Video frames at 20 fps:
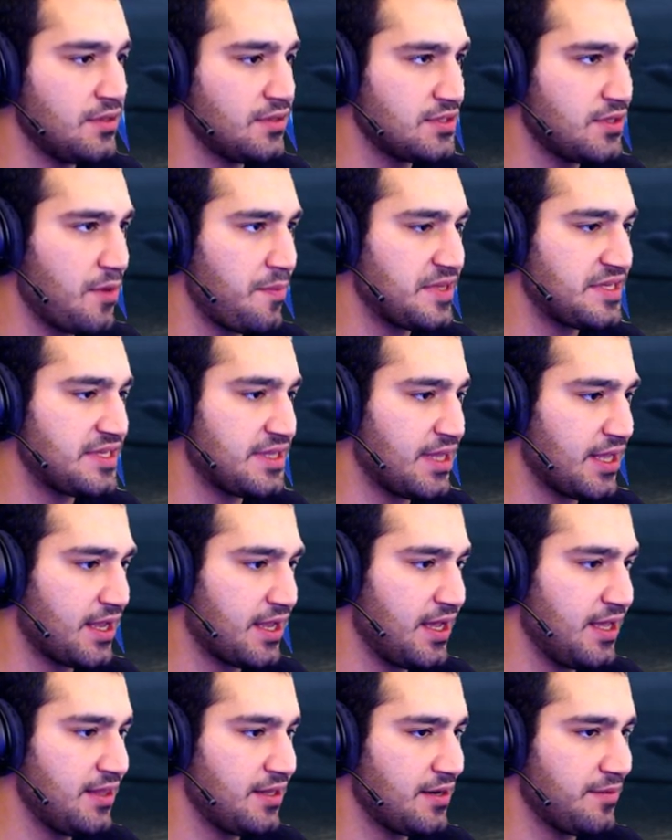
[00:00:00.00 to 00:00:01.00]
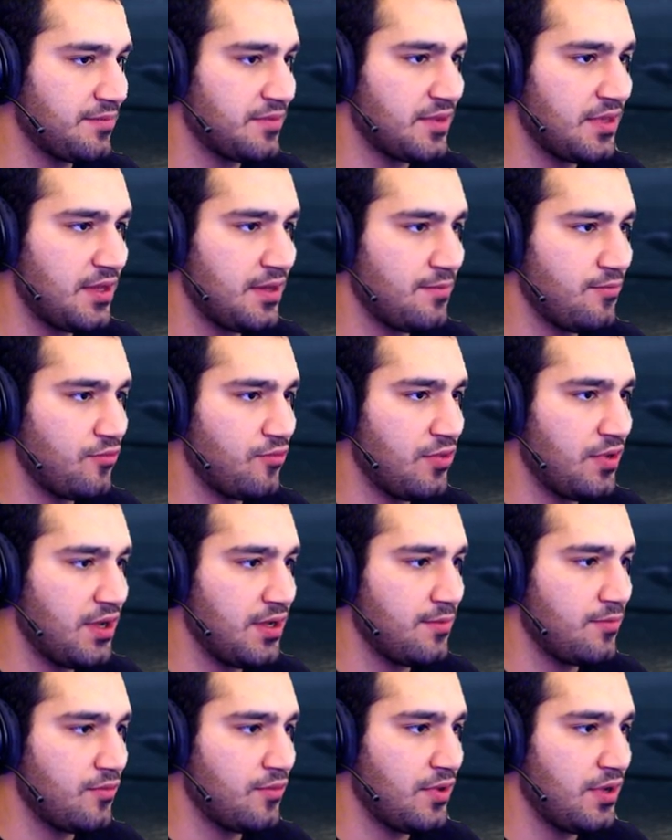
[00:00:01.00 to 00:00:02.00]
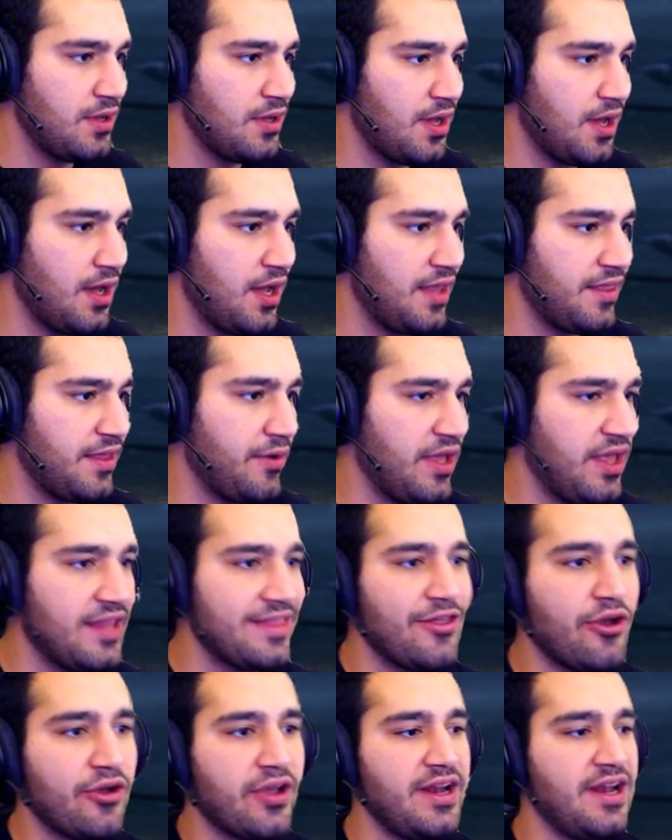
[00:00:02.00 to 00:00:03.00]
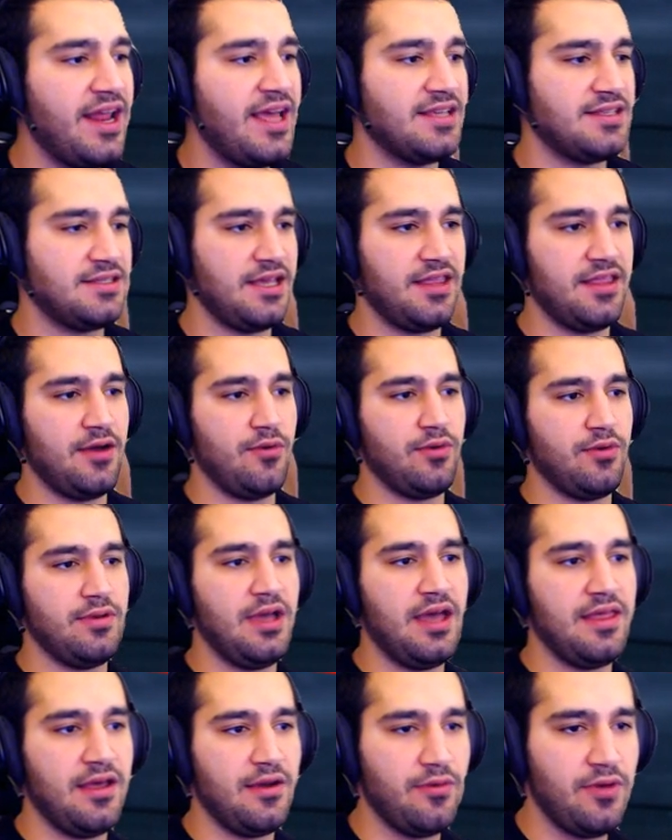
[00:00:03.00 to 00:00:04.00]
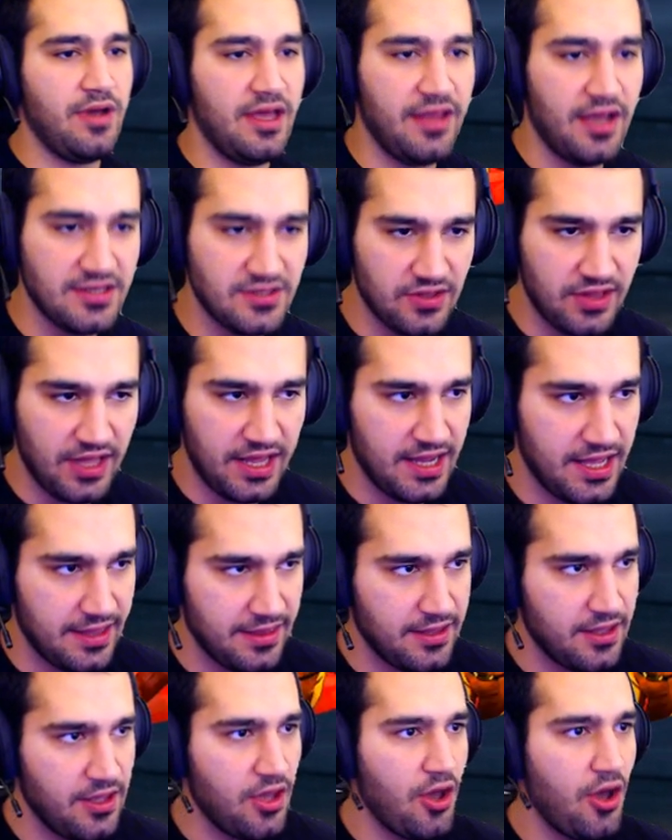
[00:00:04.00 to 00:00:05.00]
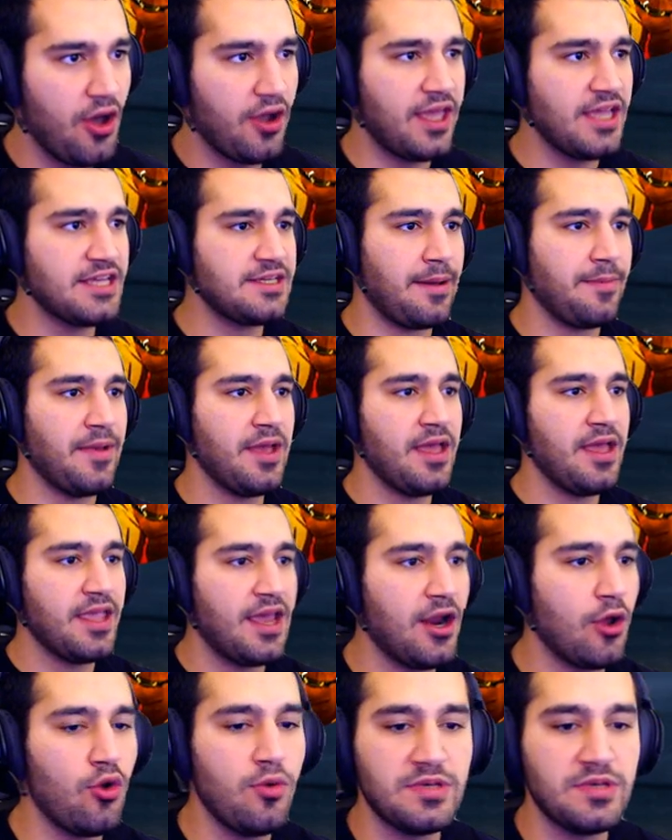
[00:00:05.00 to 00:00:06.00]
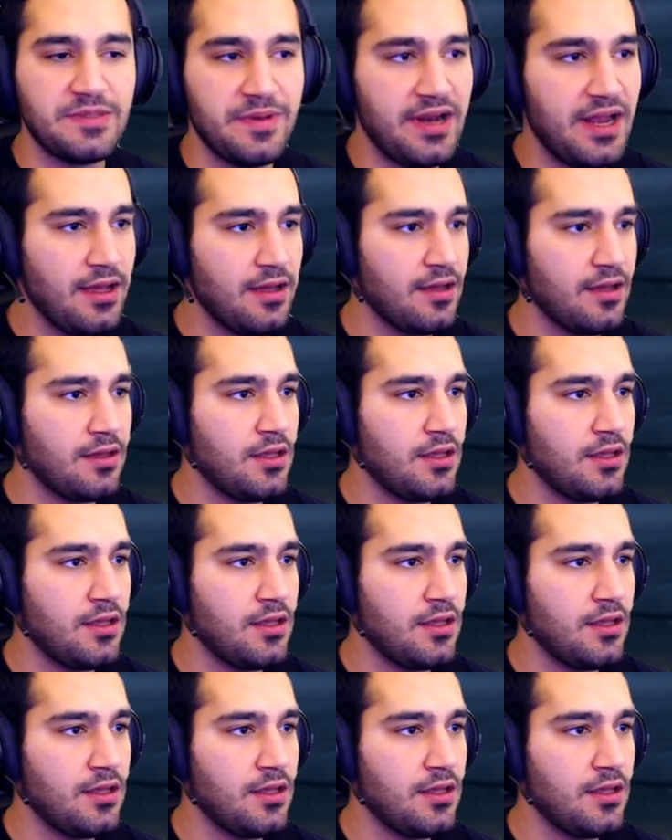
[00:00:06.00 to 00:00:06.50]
بس اتاكد ربطه مو هاي مو هاي ها هذا توكن الاس هذا هو هذا اقصد على هذا اوكي شباب يلا نقول بسم الله